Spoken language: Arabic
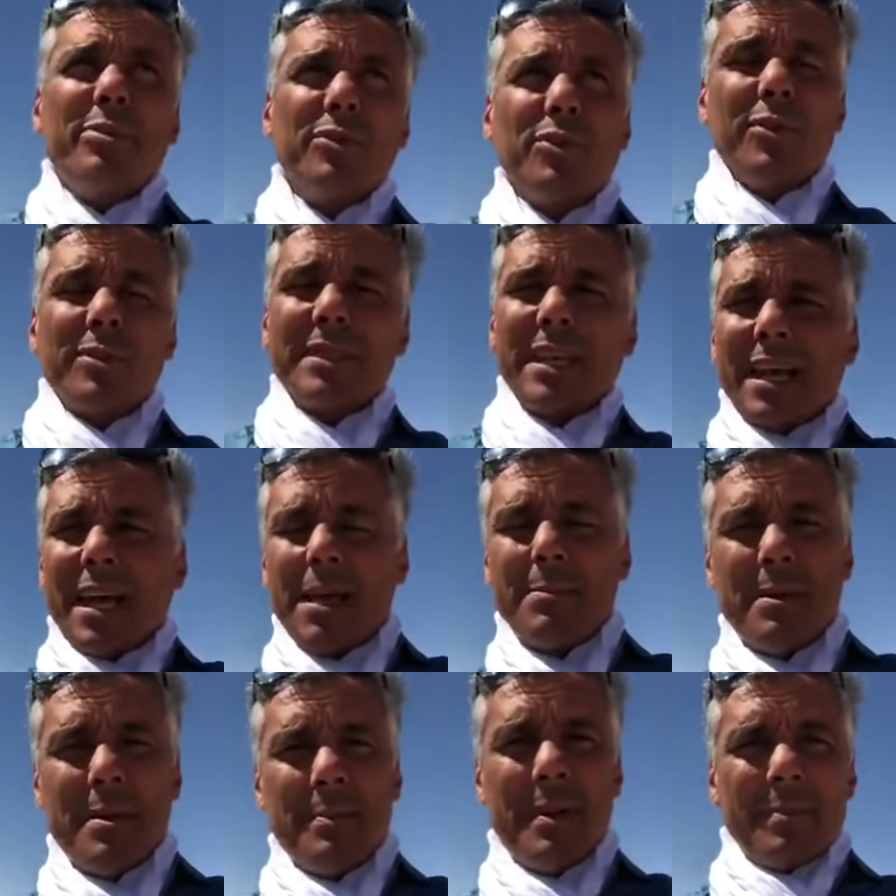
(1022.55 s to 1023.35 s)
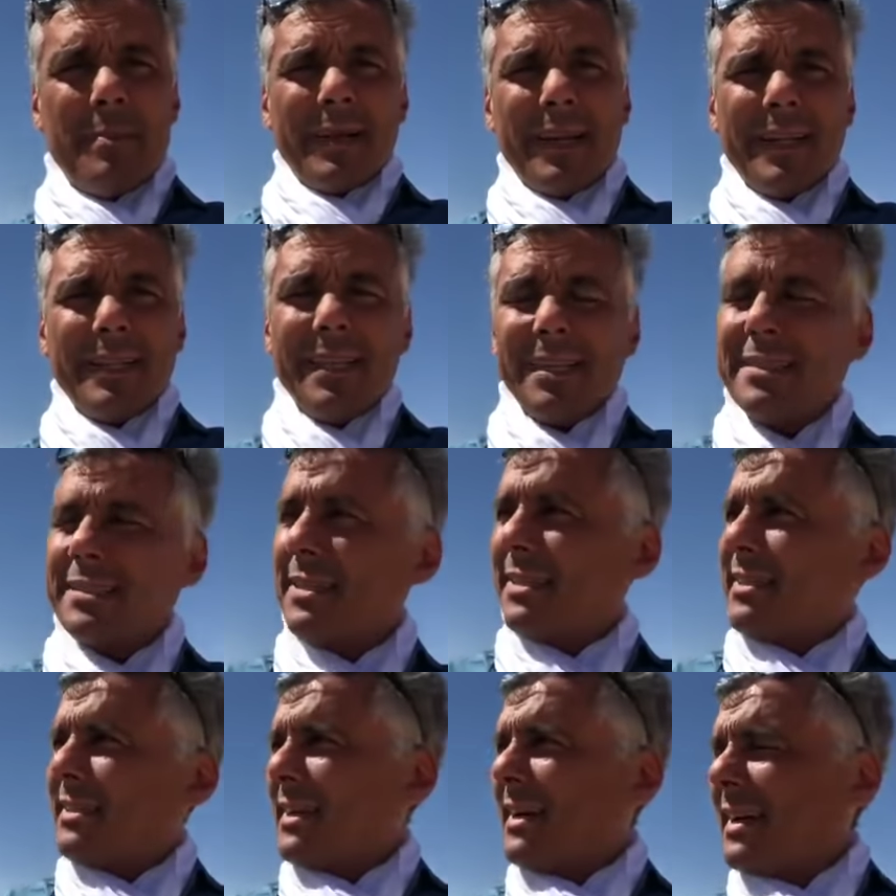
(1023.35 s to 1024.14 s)
ان بو دو روتار امام البلديه
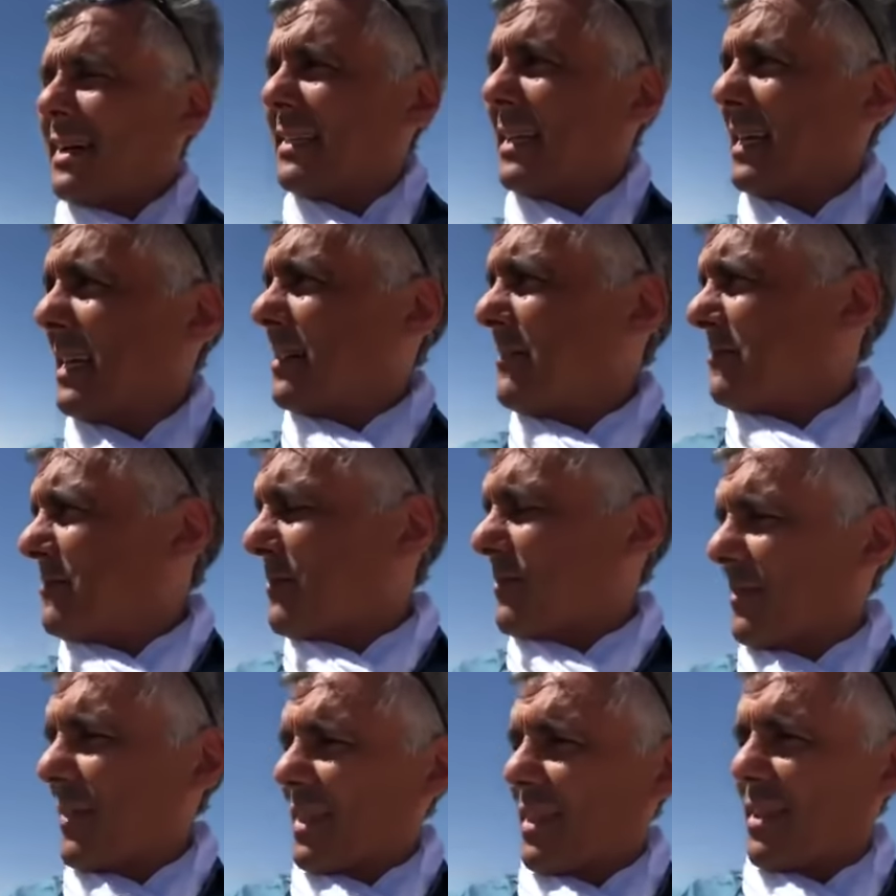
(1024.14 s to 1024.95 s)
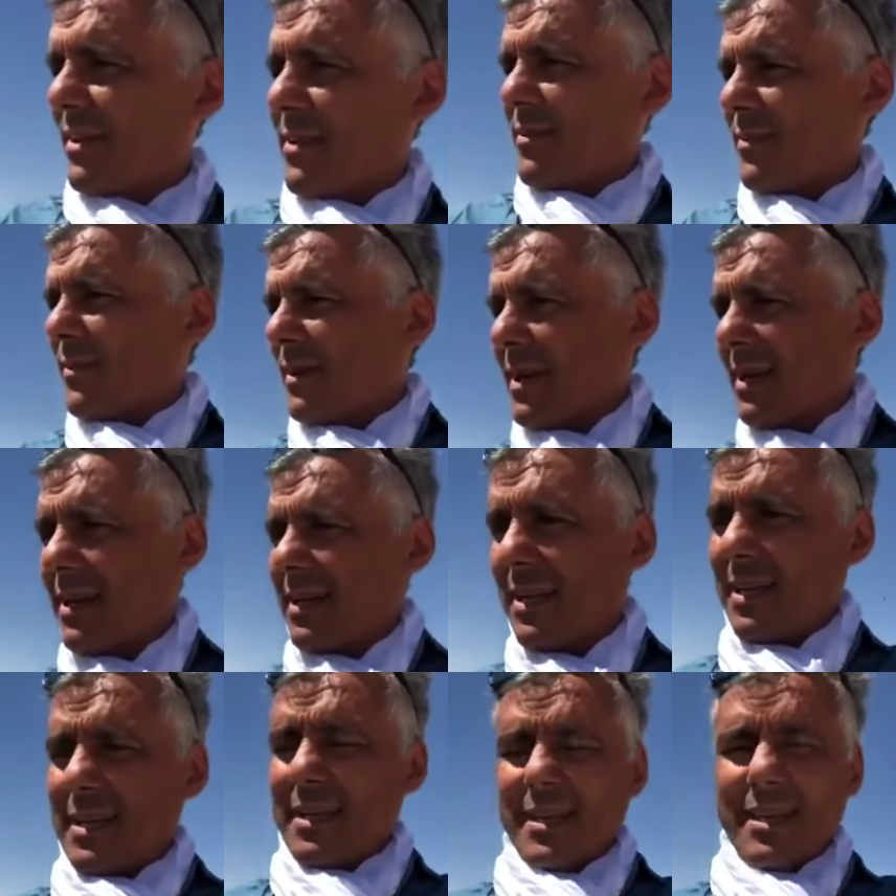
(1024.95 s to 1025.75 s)
غردايه فوالا
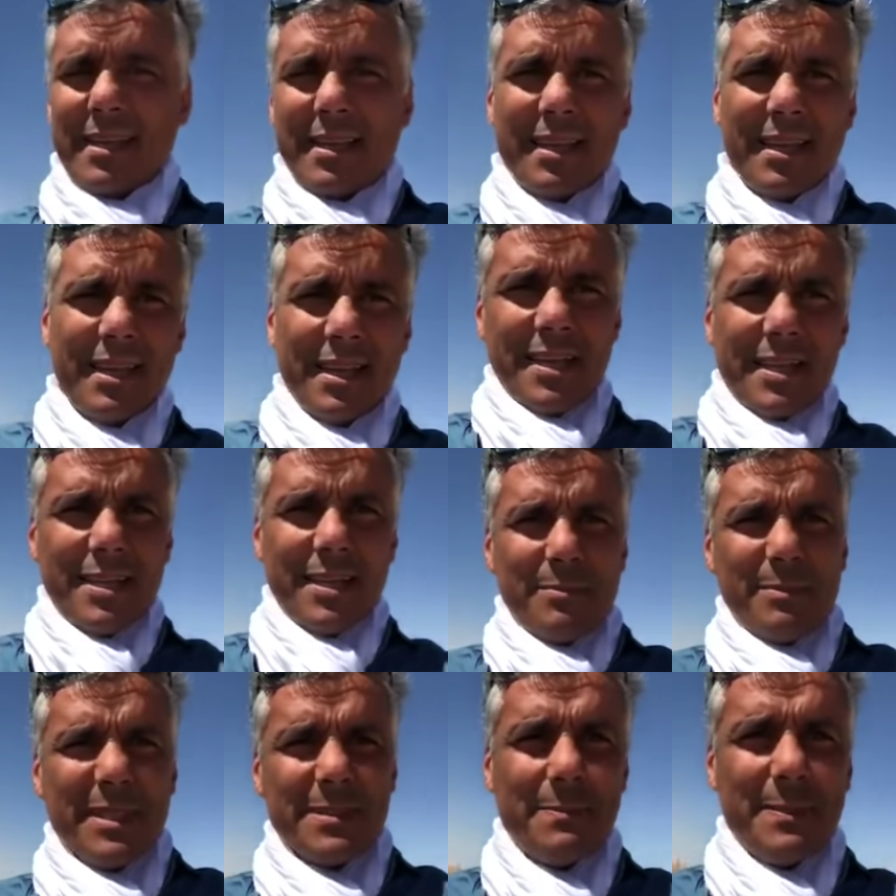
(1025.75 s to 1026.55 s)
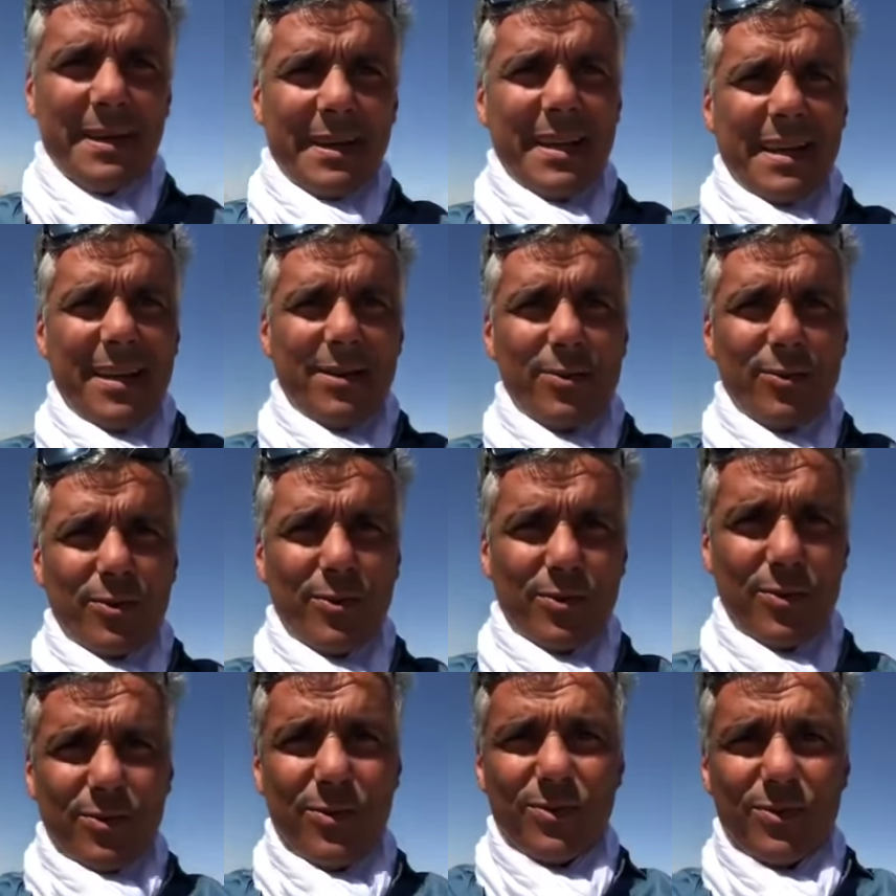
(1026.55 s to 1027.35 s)
بسم الله
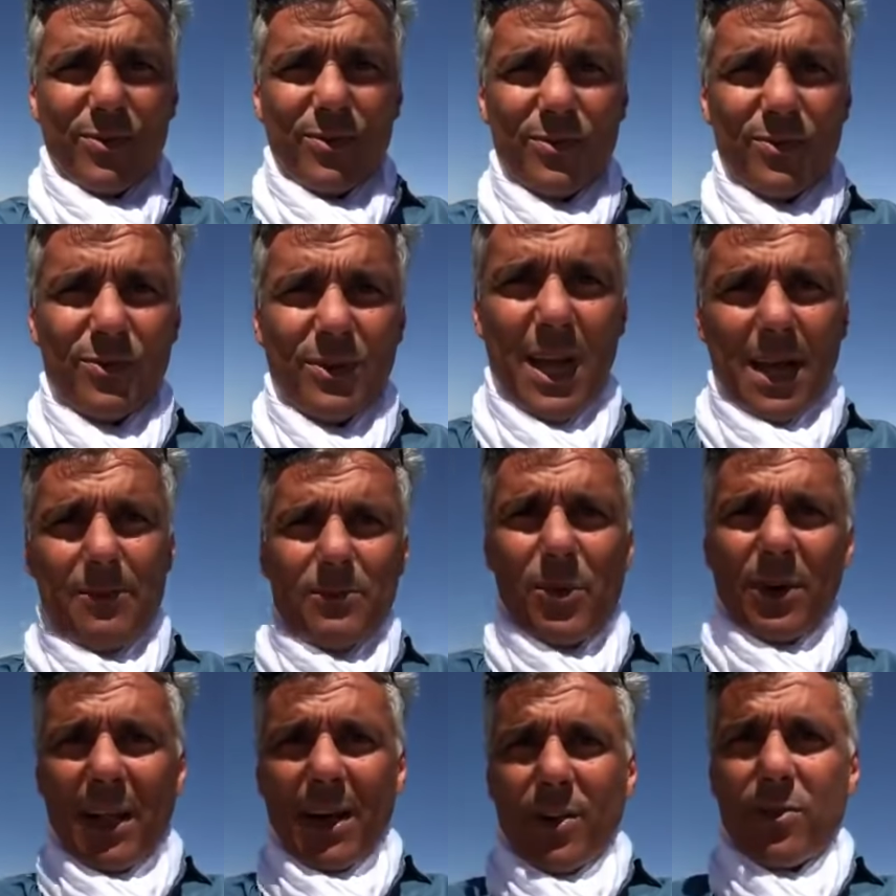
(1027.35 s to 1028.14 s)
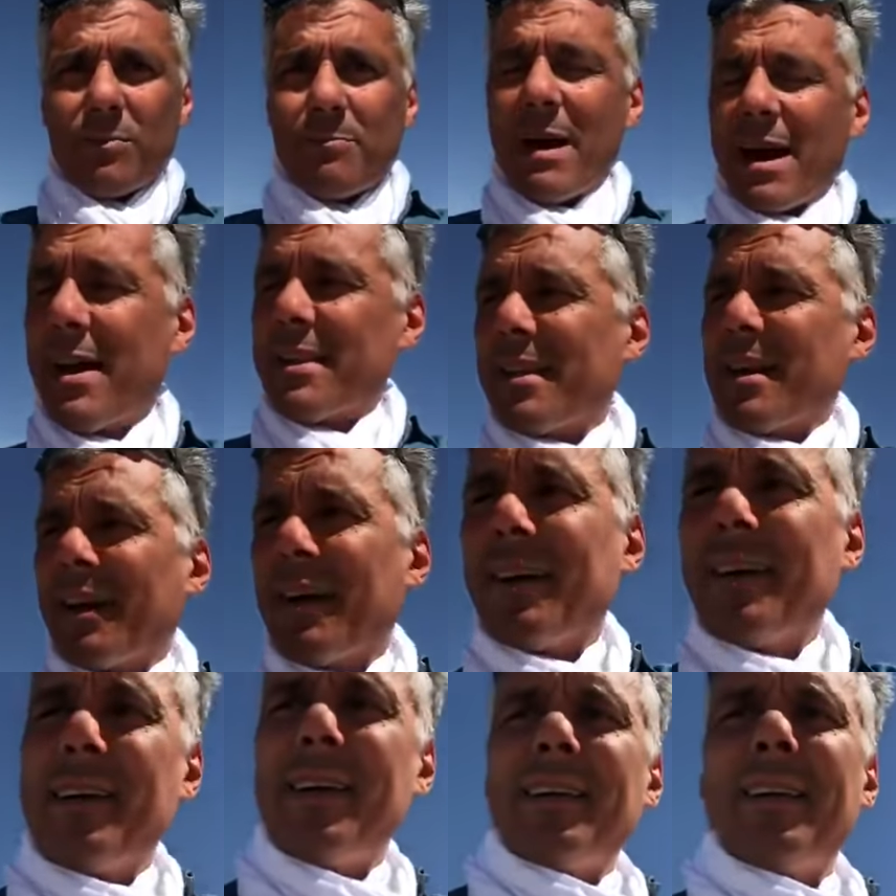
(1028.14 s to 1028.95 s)
والحمد لله راكم
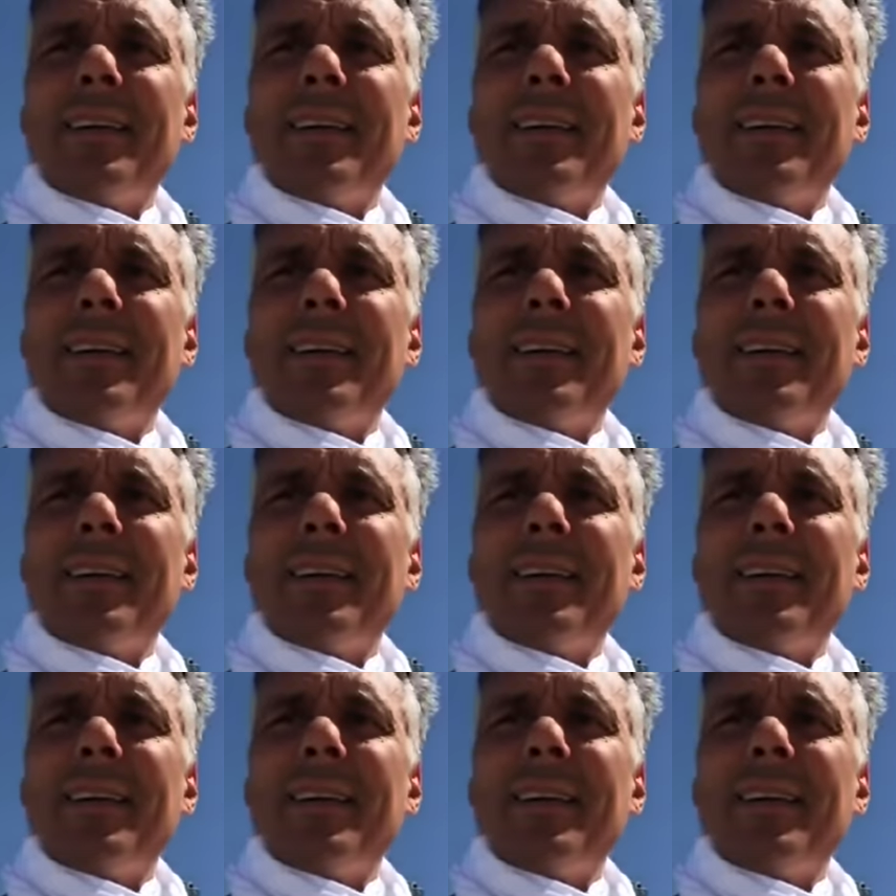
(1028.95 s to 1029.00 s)
معنا